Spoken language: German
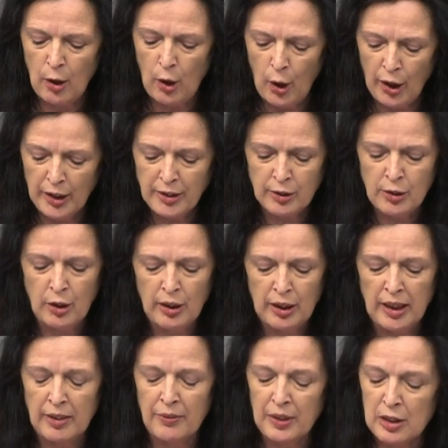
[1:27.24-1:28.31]
auch heute noch
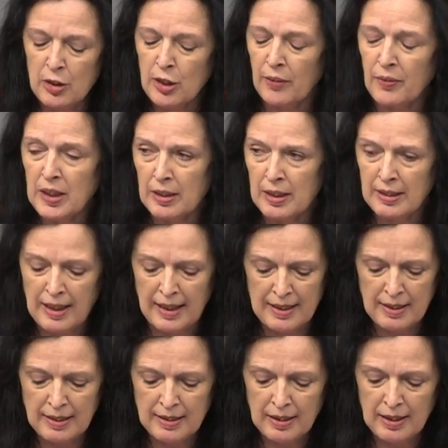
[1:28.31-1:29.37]
ihre
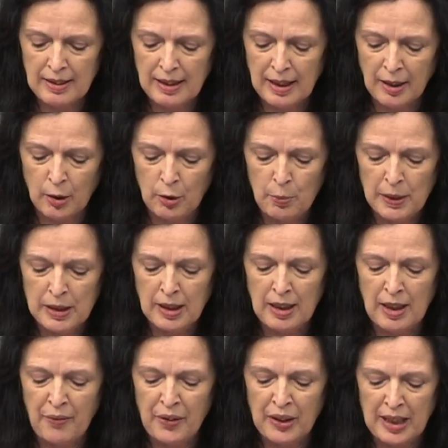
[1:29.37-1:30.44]
Wirtschaftsinteressen gegenüber den
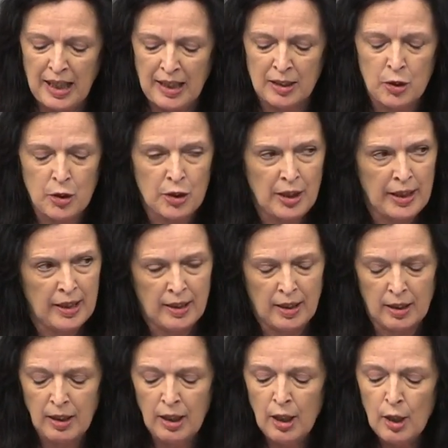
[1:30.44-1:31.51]
afrikanischen
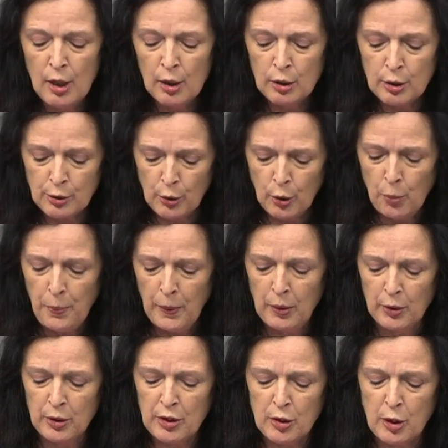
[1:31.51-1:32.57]
Ländern
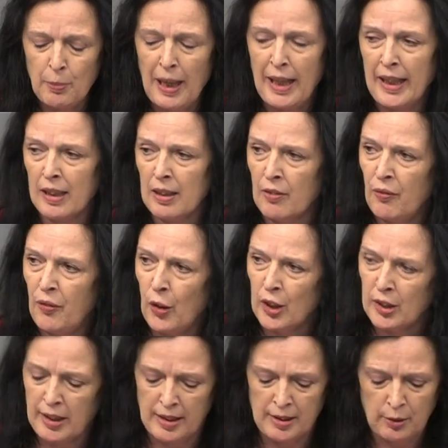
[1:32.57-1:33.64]
skrupellos zum eigenen
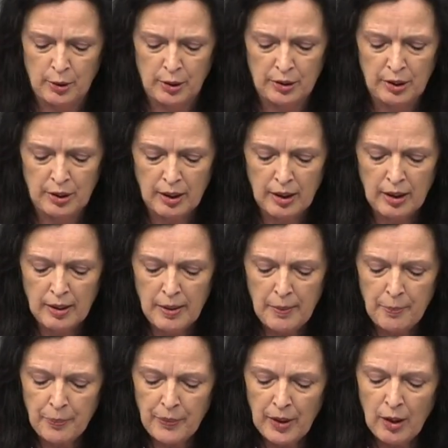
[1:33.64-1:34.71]
Vorteil durch.
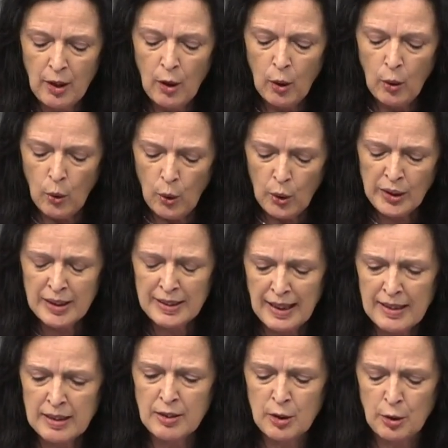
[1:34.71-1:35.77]
Ohne
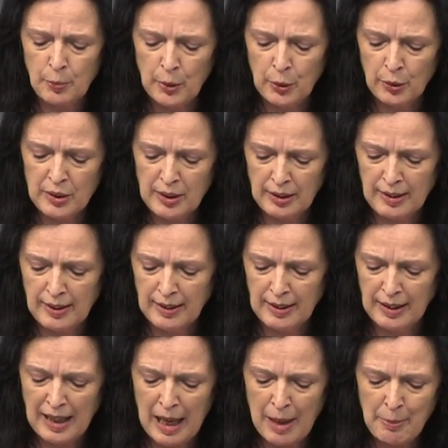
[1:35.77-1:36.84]
das zu
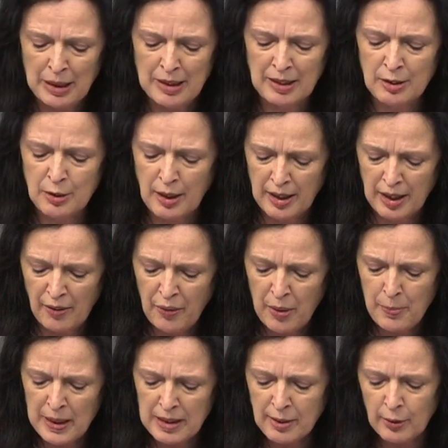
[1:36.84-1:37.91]
berücksichtigen, kann man nicht zu einer
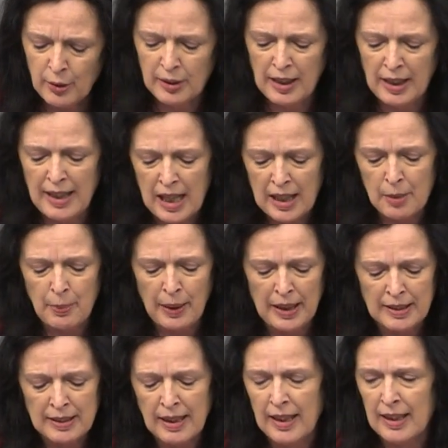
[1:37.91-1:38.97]
Verbesserung der Lage
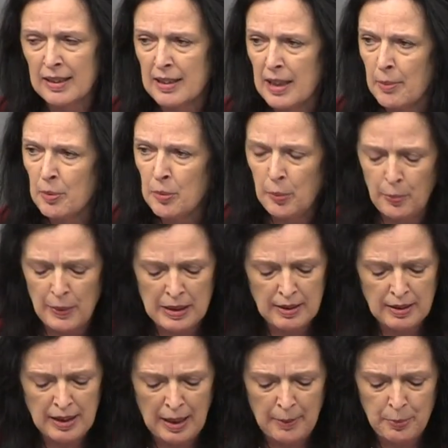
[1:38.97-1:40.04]
beitragen, selbst mit
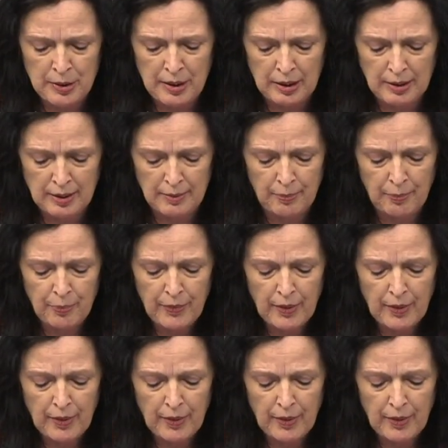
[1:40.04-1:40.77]
besten Absichten.